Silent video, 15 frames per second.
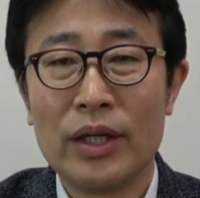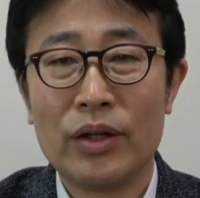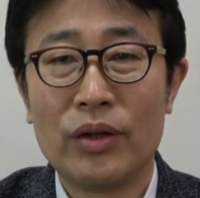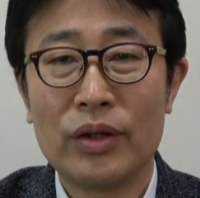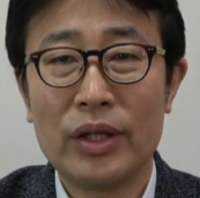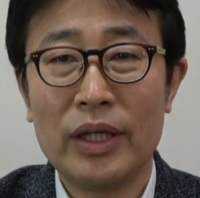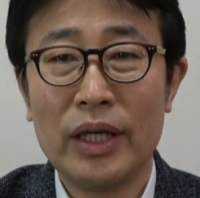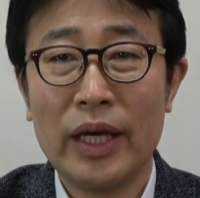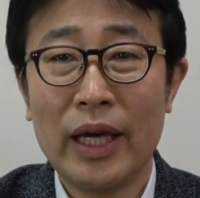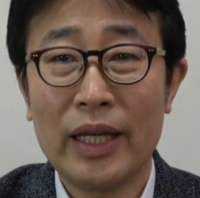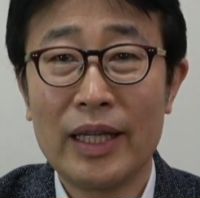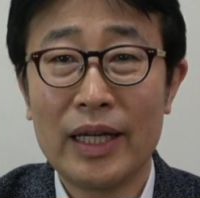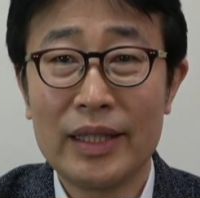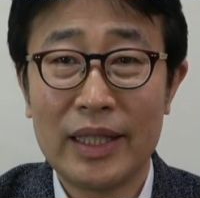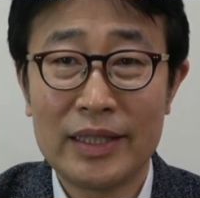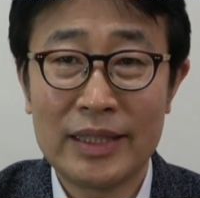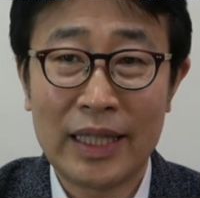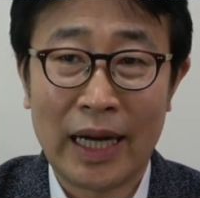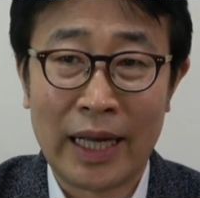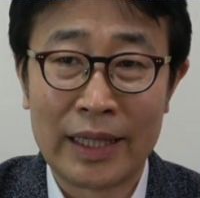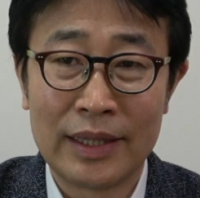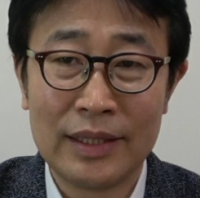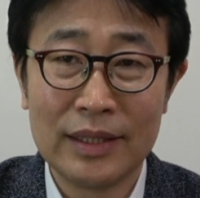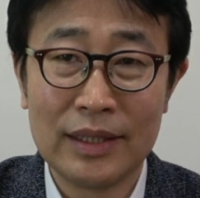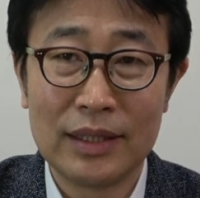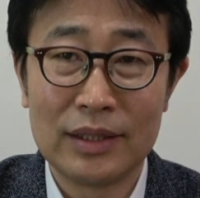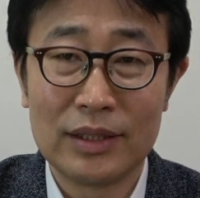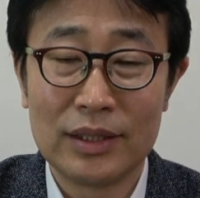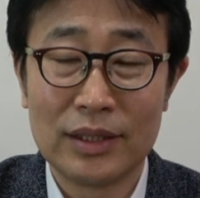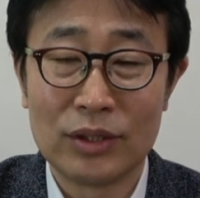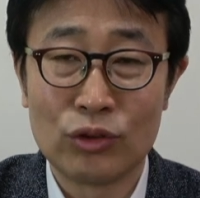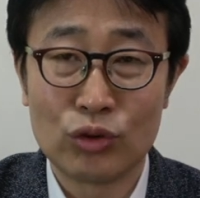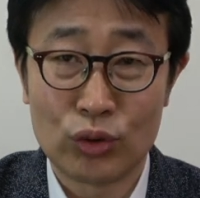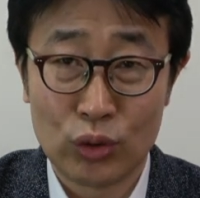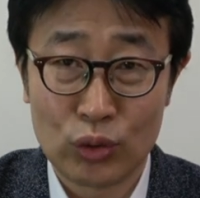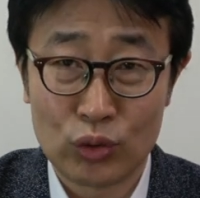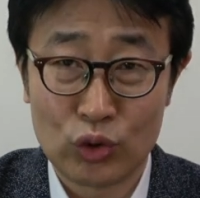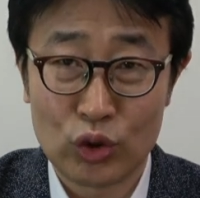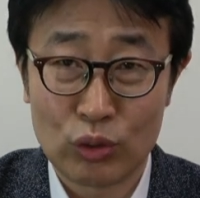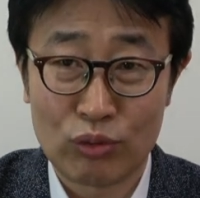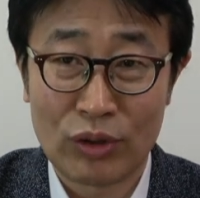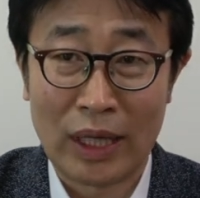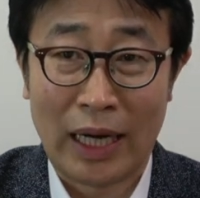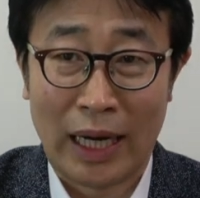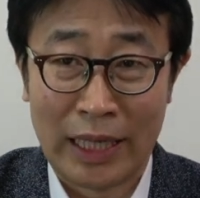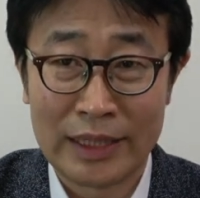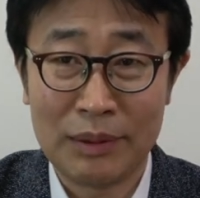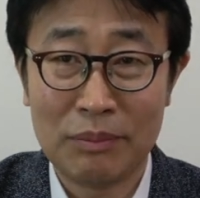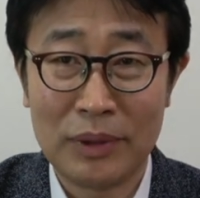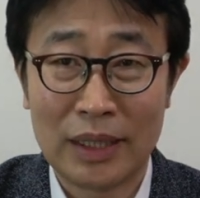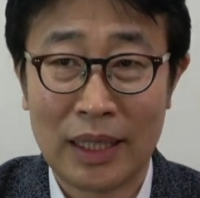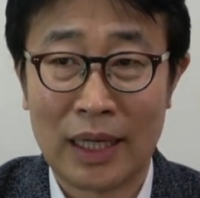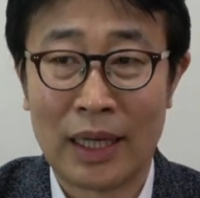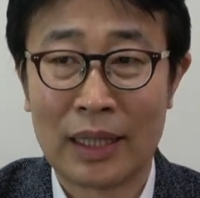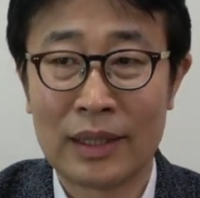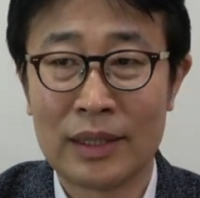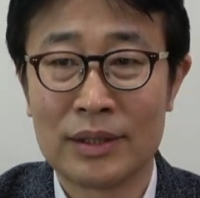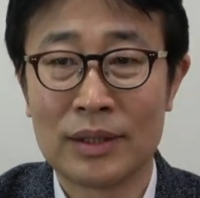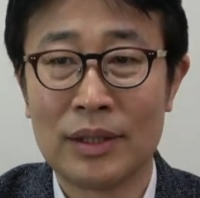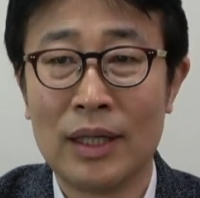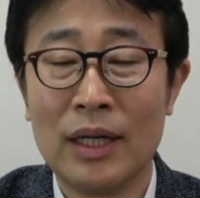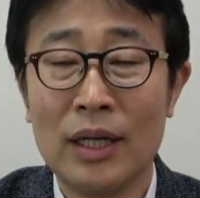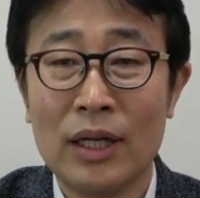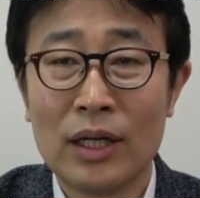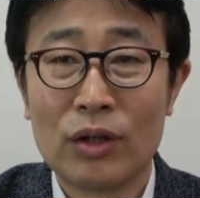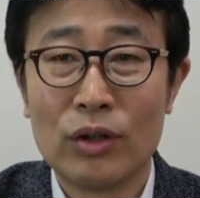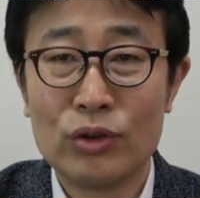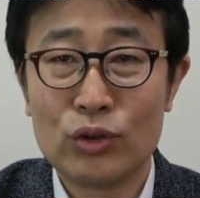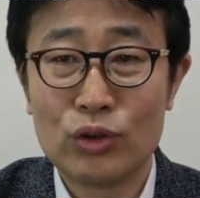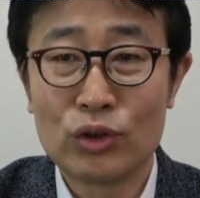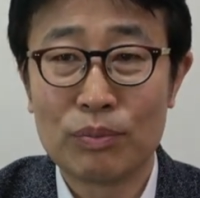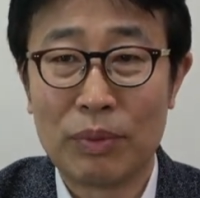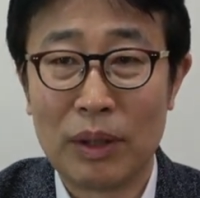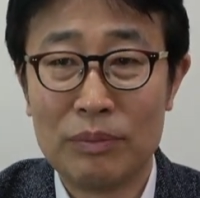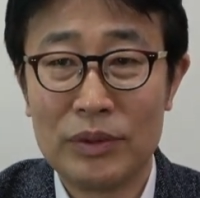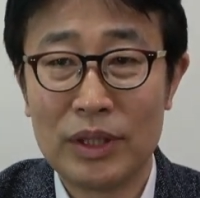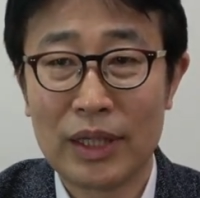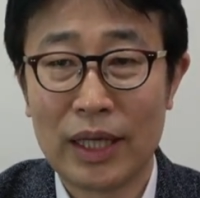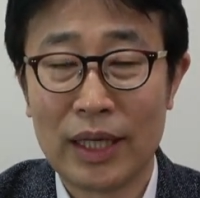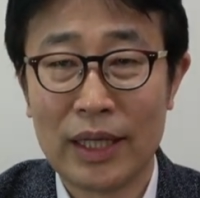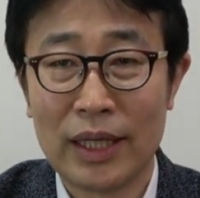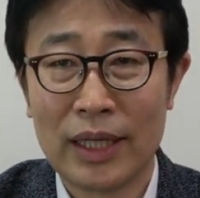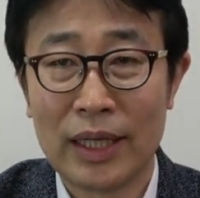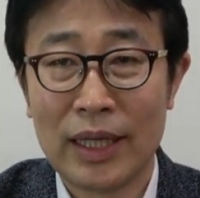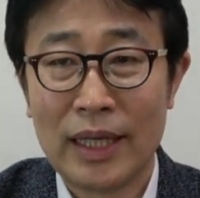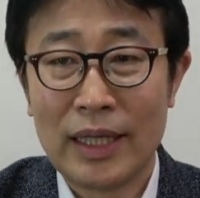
여기에 해당되지 않는 것은 주요 구조부가 아닙니다. 그래서 건축 법령에